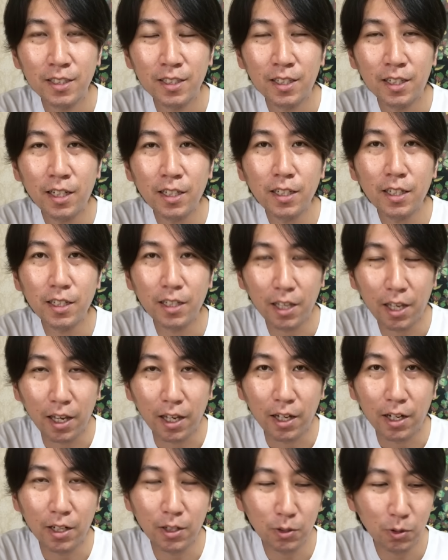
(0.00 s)
かなりね
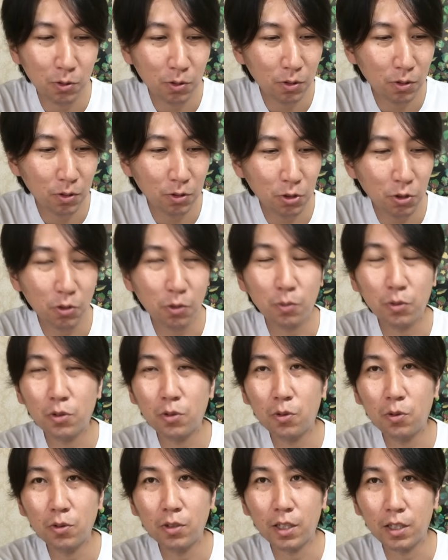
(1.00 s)
あのー、ちょっとぶっ
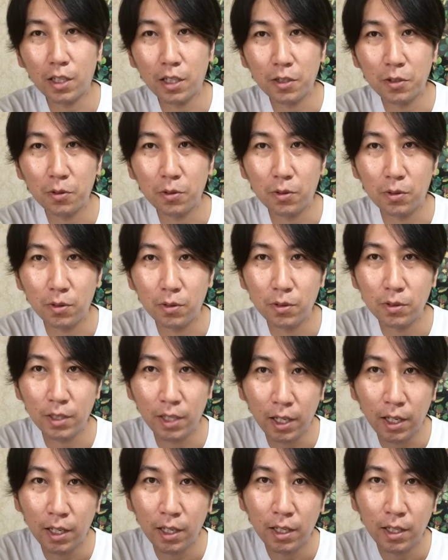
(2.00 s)
込んだ内容
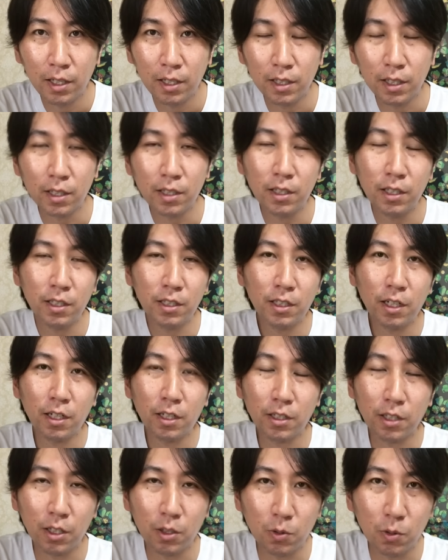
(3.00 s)
ねやっていきたい
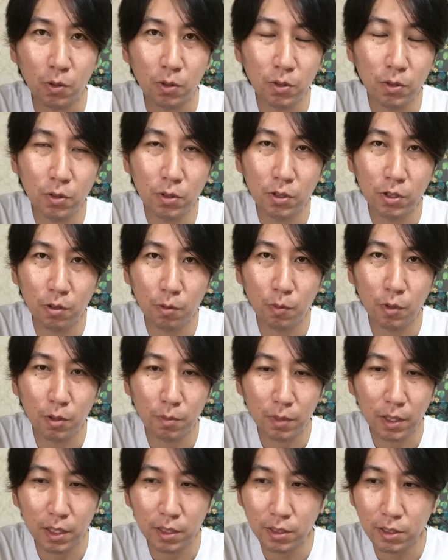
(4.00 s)
かなというふうに思い
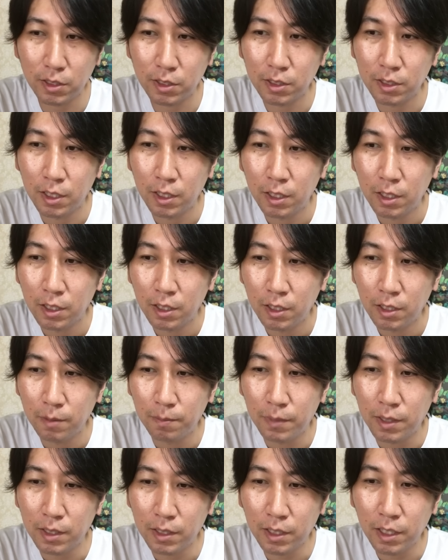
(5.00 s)
ます
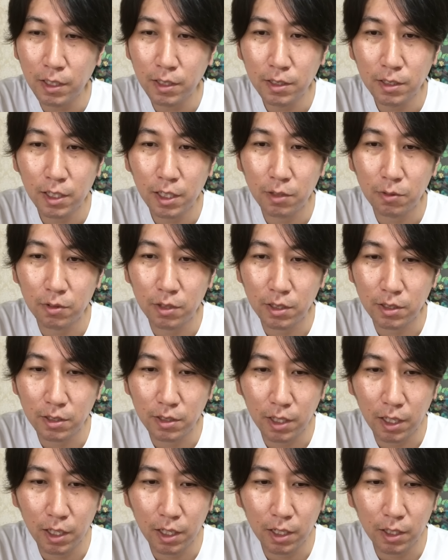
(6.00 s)
まあ、現在のです
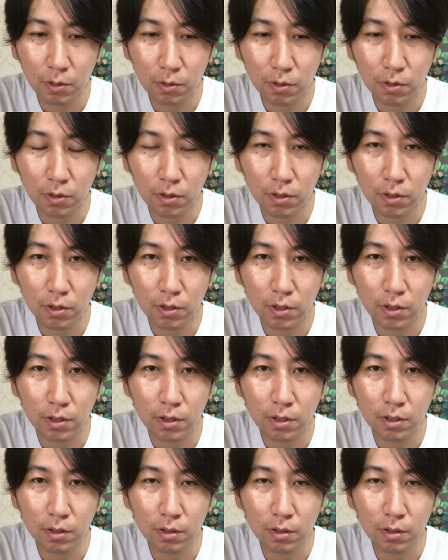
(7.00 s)
ねあの